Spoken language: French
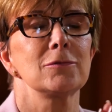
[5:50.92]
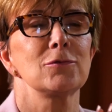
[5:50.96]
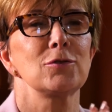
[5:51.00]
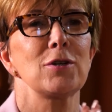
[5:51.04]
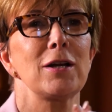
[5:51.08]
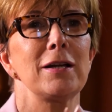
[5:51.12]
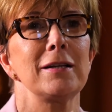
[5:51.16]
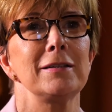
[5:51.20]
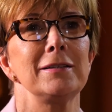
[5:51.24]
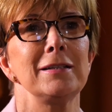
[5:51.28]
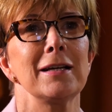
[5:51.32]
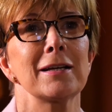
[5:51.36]

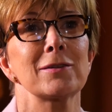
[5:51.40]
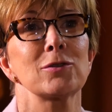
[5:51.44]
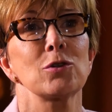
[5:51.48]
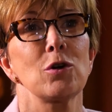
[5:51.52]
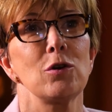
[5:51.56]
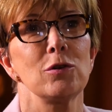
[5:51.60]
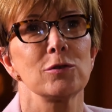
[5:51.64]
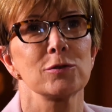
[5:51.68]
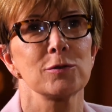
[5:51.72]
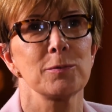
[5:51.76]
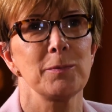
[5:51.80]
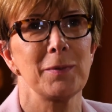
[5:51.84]
je vais dire,
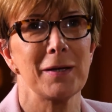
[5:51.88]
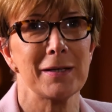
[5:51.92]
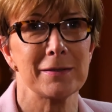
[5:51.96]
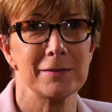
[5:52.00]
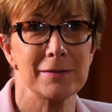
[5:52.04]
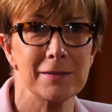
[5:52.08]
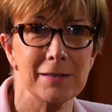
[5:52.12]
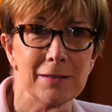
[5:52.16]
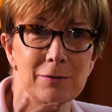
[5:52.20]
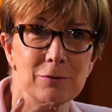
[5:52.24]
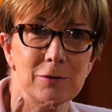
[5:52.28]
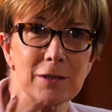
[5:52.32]

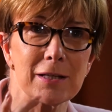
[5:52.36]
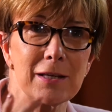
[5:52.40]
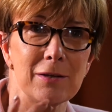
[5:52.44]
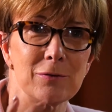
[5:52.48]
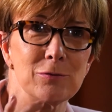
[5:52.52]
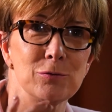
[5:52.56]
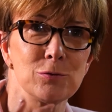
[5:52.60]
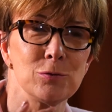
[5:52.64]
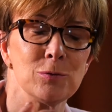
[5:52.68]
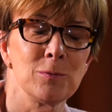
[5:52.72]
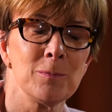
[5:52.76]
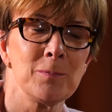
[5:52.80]
transpercé,
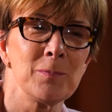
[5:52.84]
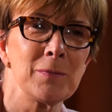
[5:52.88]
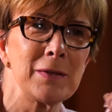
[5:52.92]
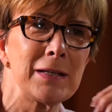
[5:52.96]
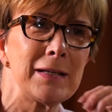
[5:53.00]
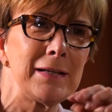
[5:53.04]
voyez-vous.